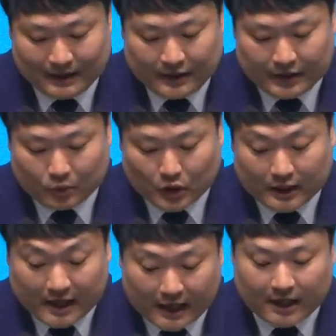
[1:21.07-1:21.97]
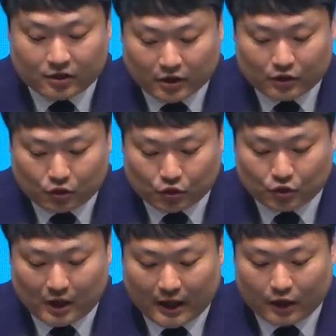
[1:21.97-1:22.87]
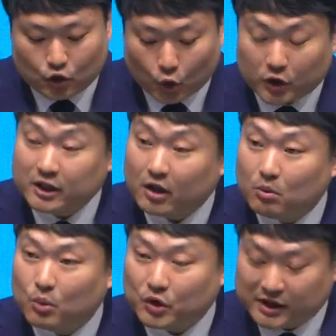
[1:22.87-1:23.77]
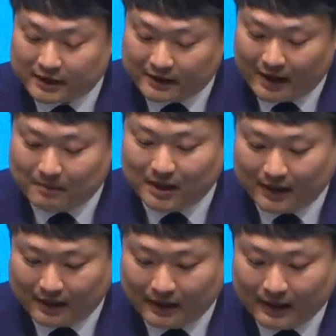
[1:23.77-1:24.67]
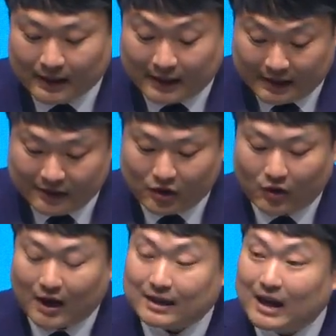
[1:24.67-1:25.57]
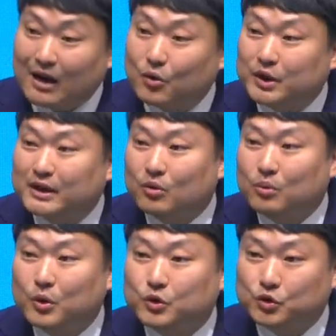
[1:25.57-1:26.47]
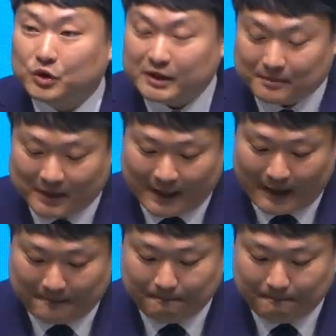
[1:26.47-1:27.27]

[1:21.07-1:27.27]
일본의 세계적인 수준의 조기경보 시스템이 큰 역할을 하고 있다고 볼 수 있습니다.